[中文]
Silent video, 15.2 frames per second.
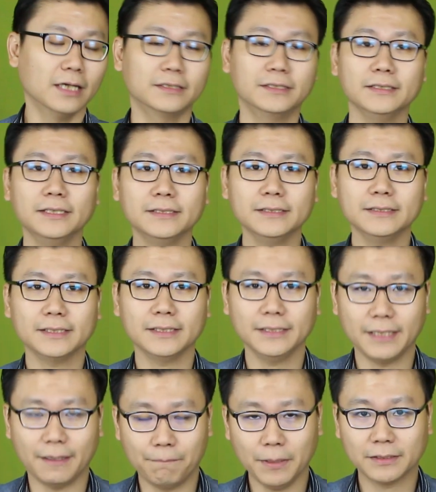这件事情
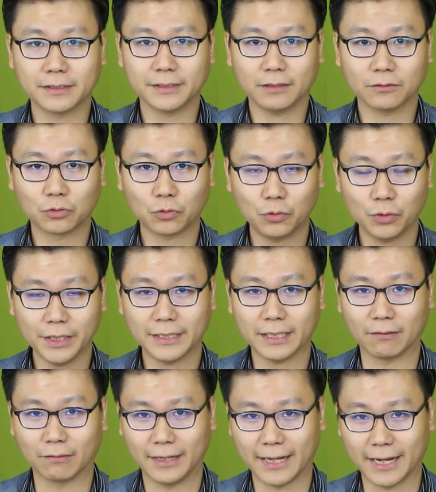演变成要推
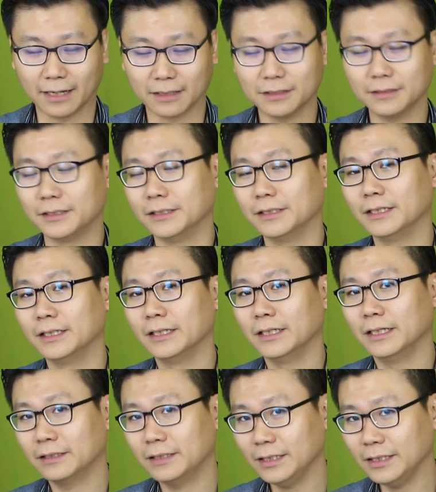倒两个人。
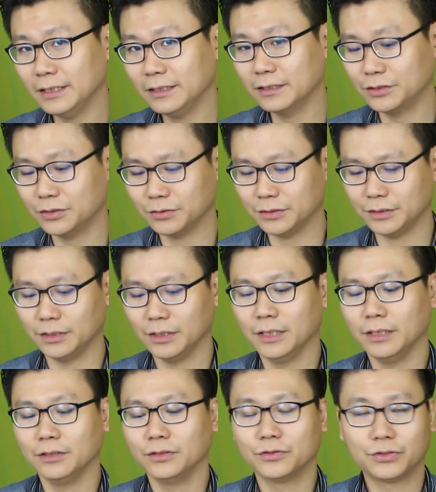第一呢，就是
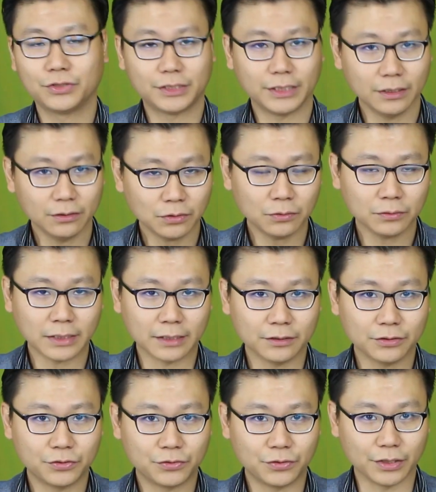行动党
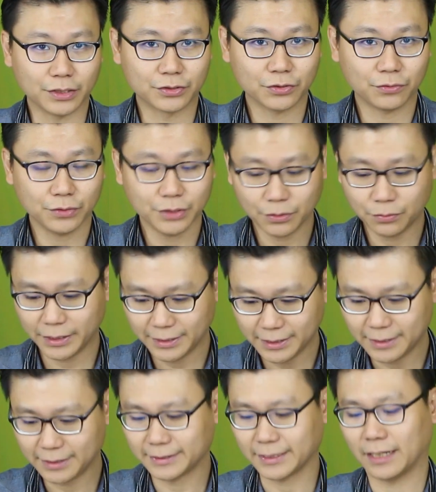的雪州议会
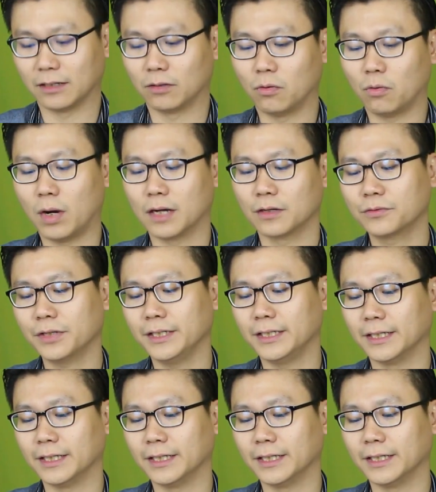议长黄瑞